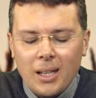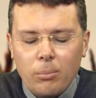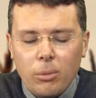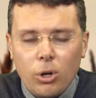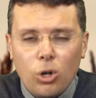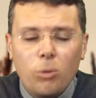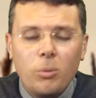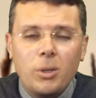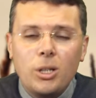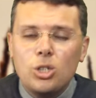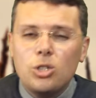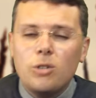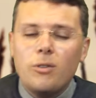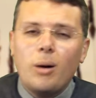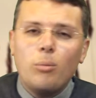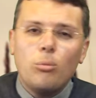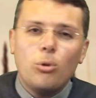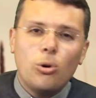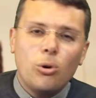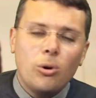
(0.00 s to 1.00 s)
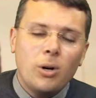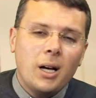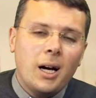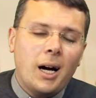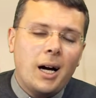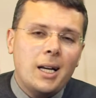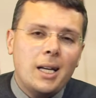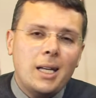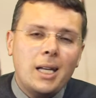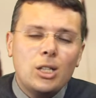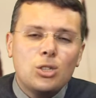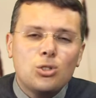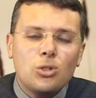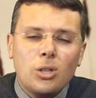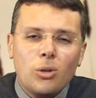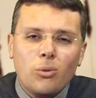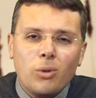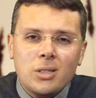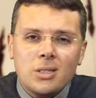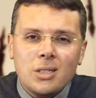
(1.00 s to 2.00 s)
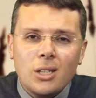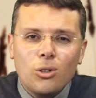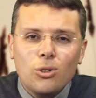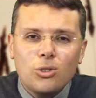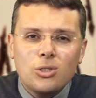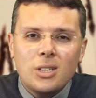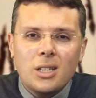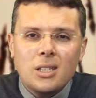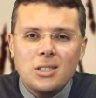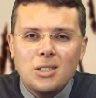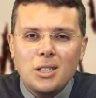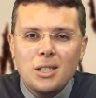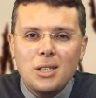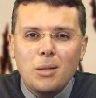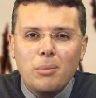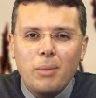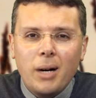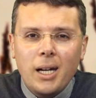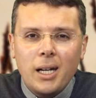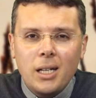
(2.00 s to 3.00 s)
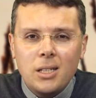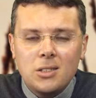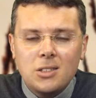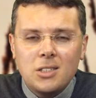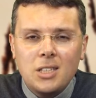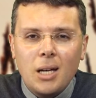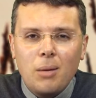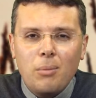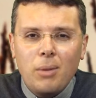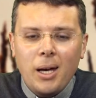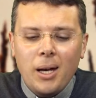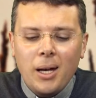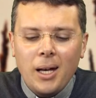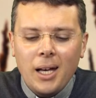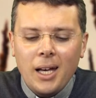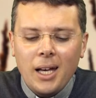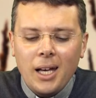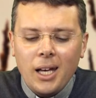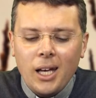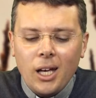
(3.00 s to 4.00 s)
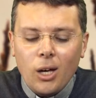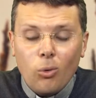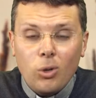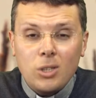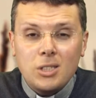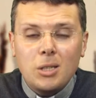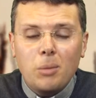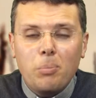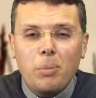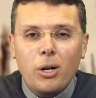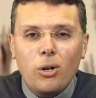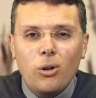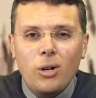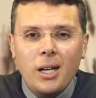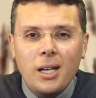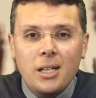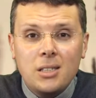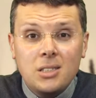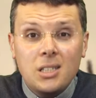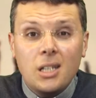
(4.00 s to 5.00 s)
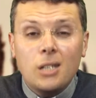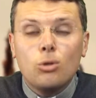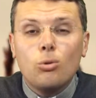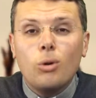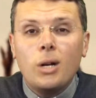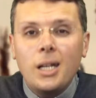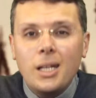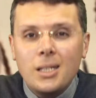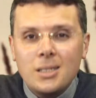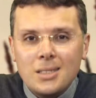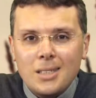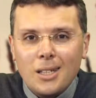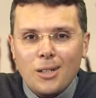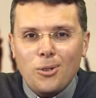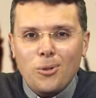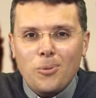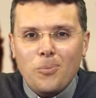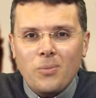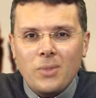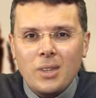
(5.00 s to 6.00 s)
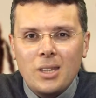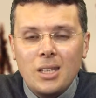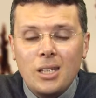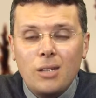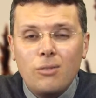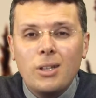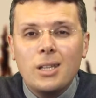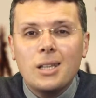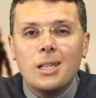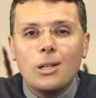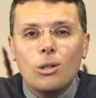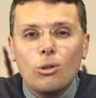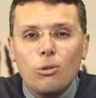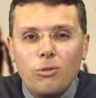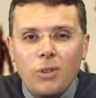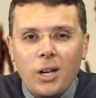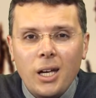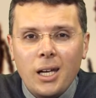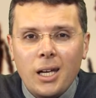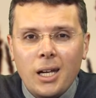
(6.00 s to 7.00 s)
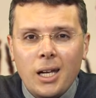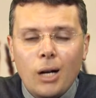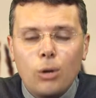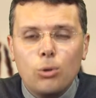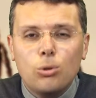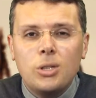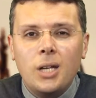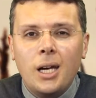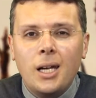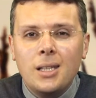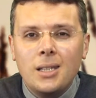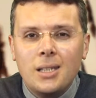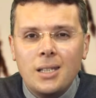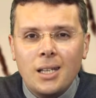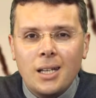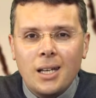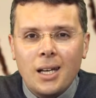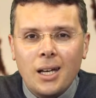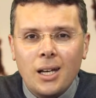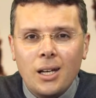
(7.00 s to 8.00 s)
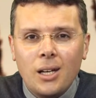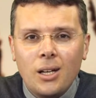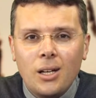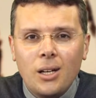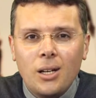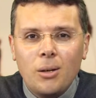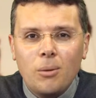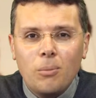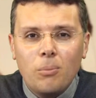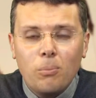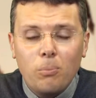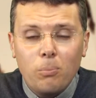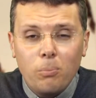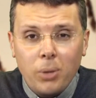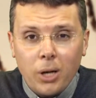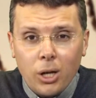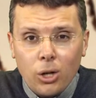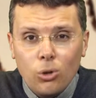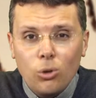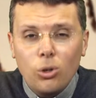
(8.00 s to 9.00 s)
Ma come dicevamo all'inizio di questa nostra settimana insieme, queste parole si attualizzano, diventano vere, autentiche per